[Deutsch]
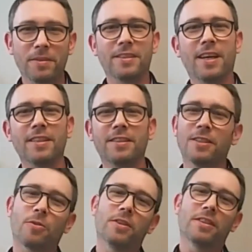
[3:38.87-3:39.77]
Das heißt, ich
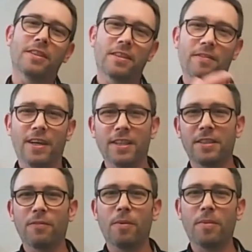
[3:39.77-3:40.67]
konnte
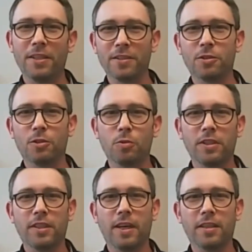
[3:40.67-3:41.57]
quasi vom anderen
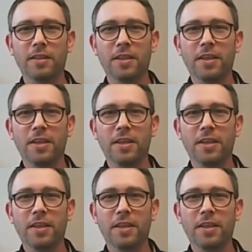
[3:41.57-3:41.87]
Studiengang